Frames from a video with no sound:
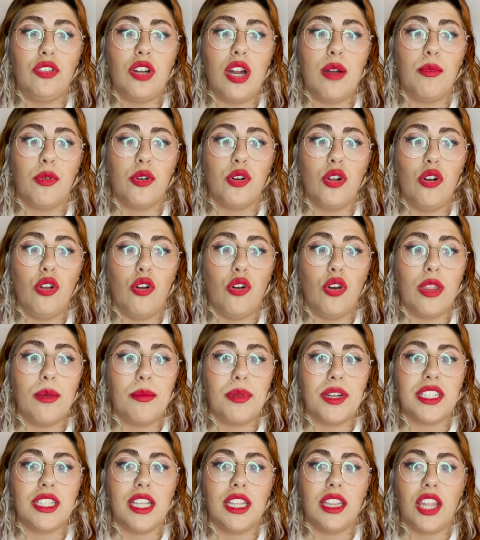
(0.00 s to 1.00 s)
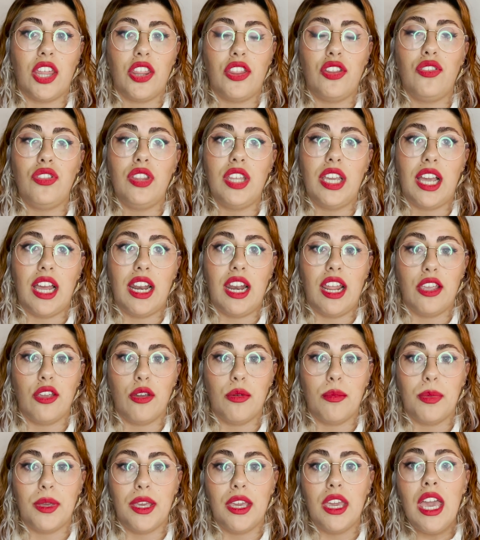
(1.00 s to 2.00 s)
en el monólogo de presentación de
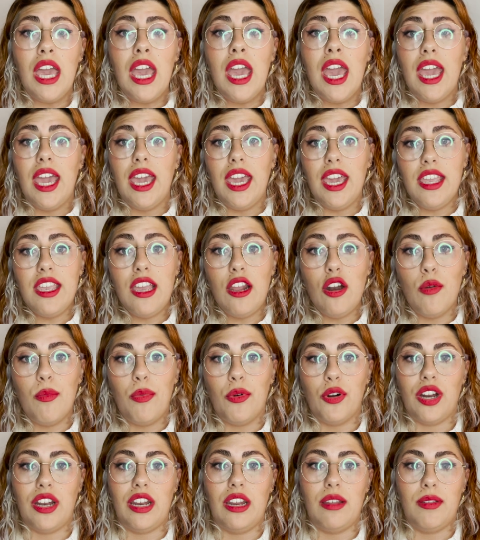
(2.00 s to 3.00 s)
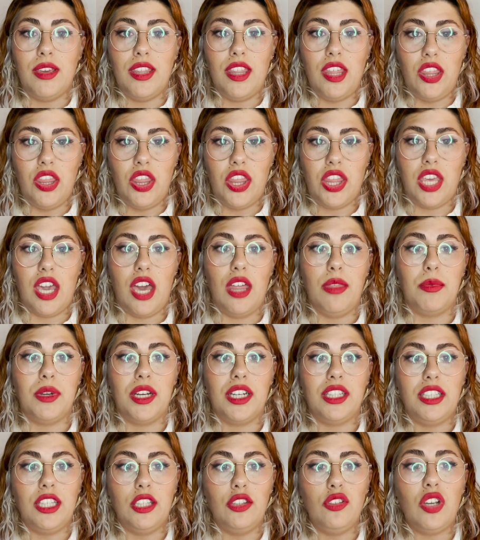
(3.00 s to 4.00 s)
Calliope. Ella lo pone en evidencia
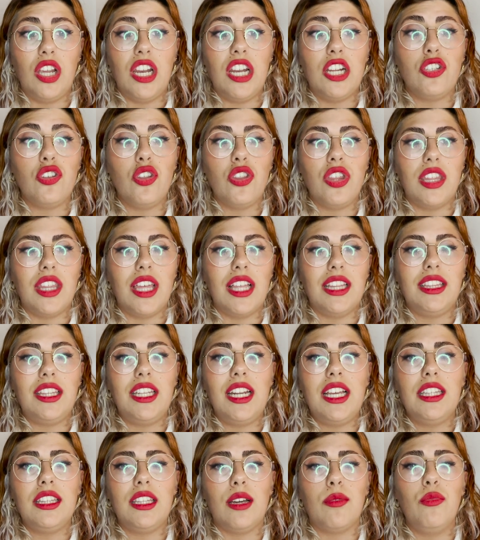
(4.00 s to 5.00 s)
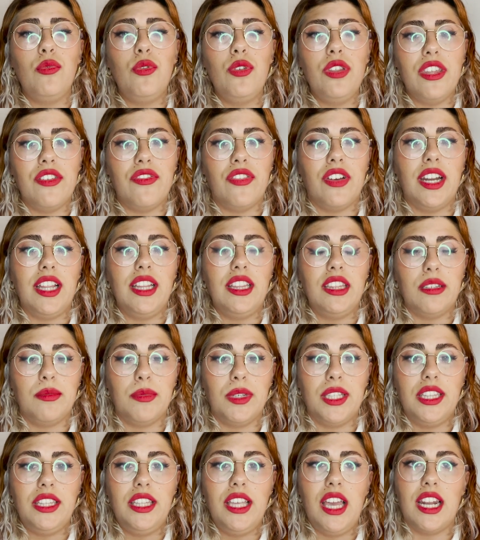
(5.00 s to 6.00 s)
advirtiendo que la sociedad trata muy
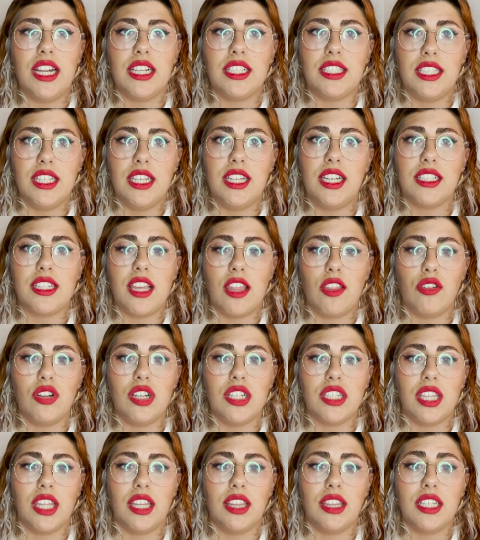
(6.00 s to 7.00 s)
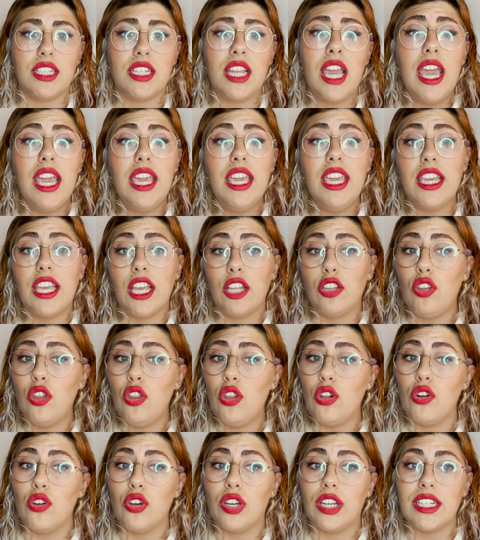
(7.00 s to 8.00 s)
diferentemente a las chicas adolescentes y que todo
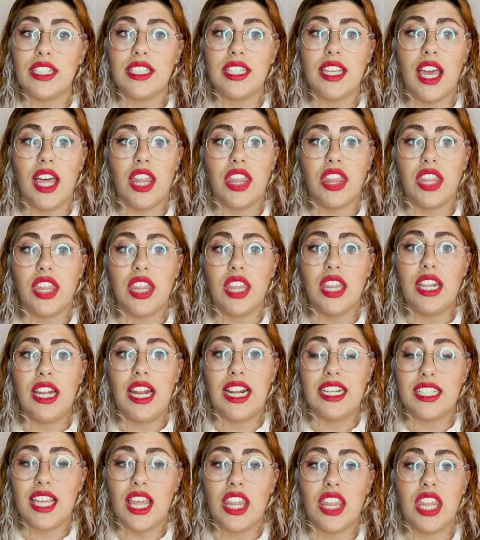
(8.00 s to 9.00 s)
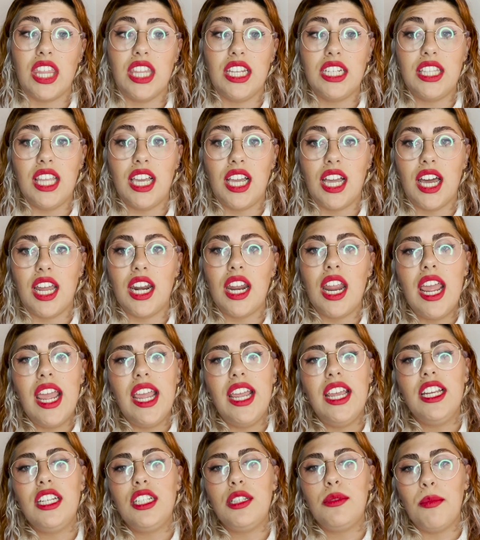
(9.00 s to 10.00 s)
lo que se hace, las hace destacar
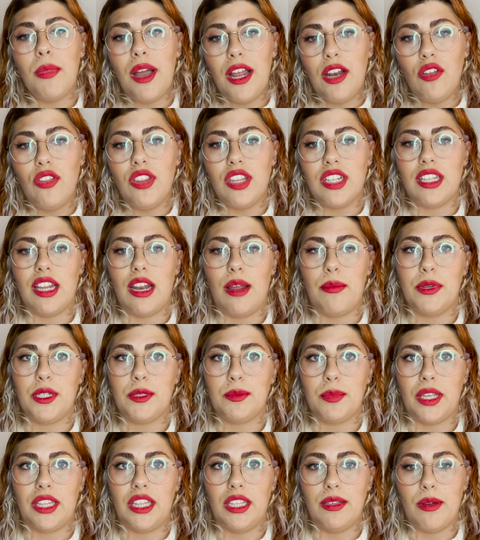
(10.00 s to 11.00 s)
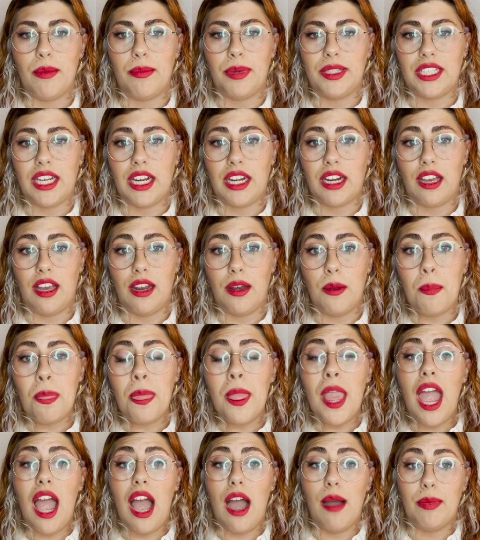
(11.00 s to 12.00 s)
es malo desde la perspectiva patriarcal.
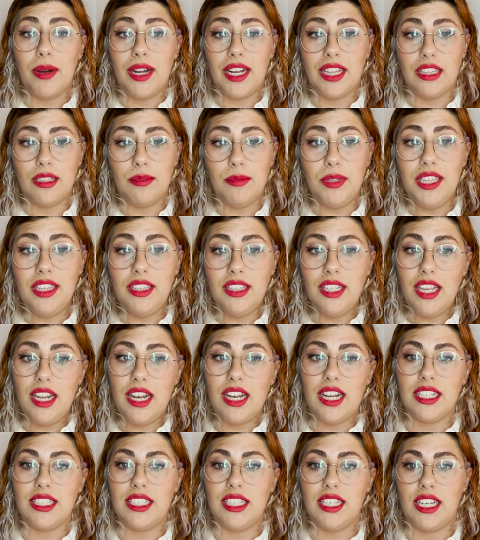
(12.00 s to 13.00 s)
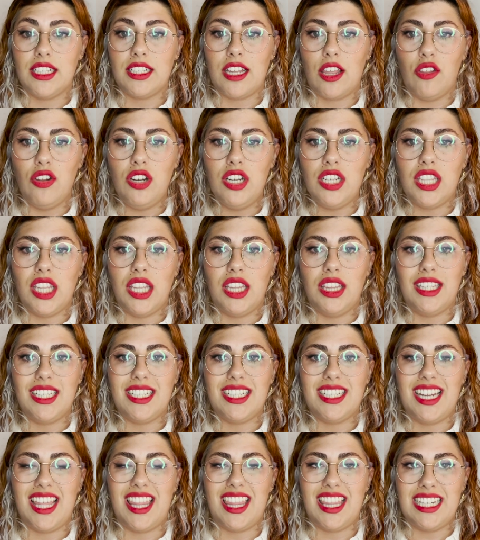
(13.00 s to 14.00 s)
Aparentemente, las chicas
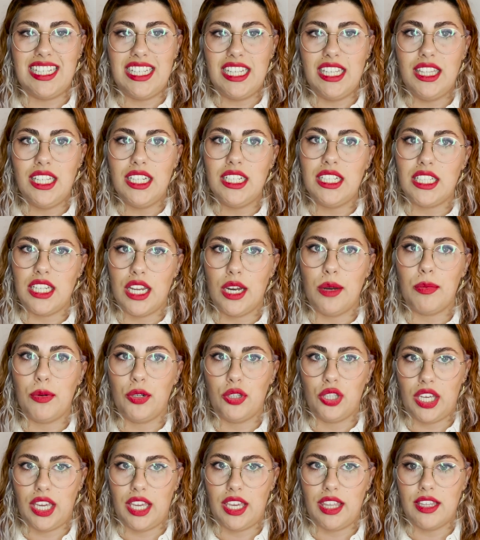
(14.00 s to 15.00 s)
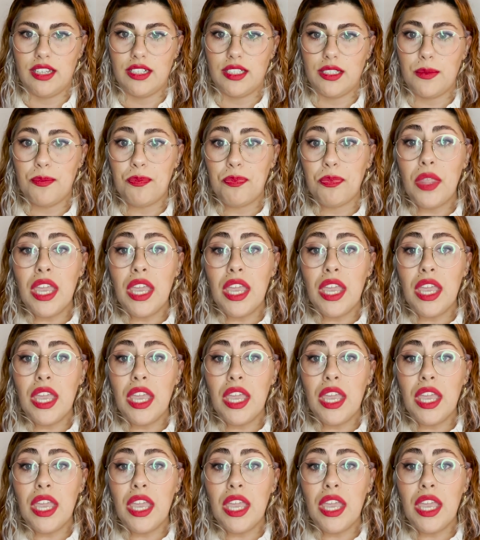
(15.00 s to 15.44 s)
adolescentes necesitan ser protegidas.